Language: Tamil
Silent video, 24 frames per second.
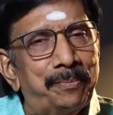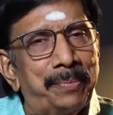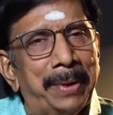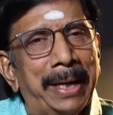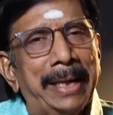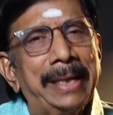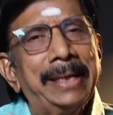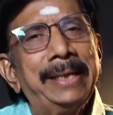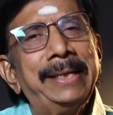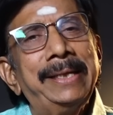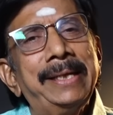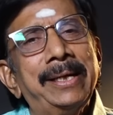
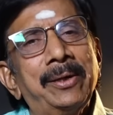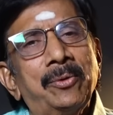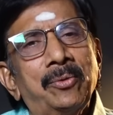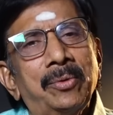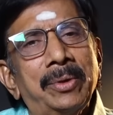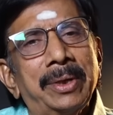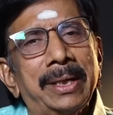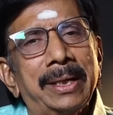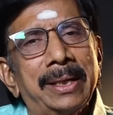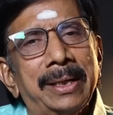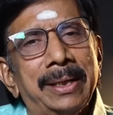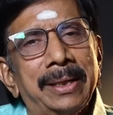பல
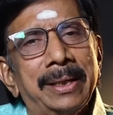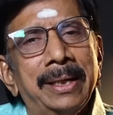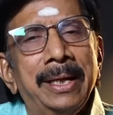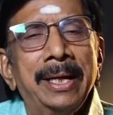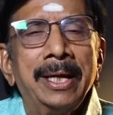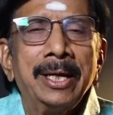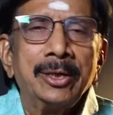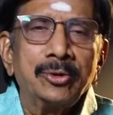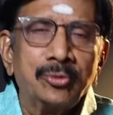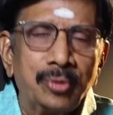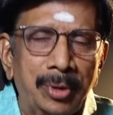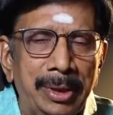இயக்குநர்கள்
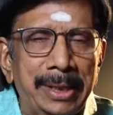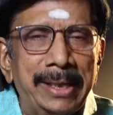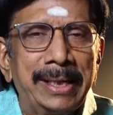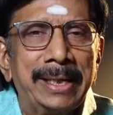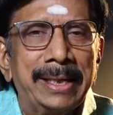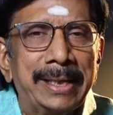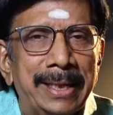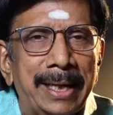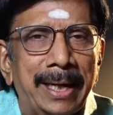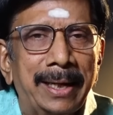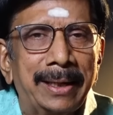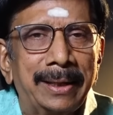
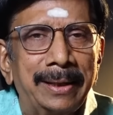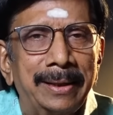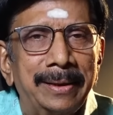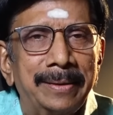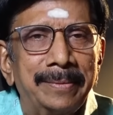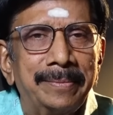சொல்லியிருக்கிறார்கள்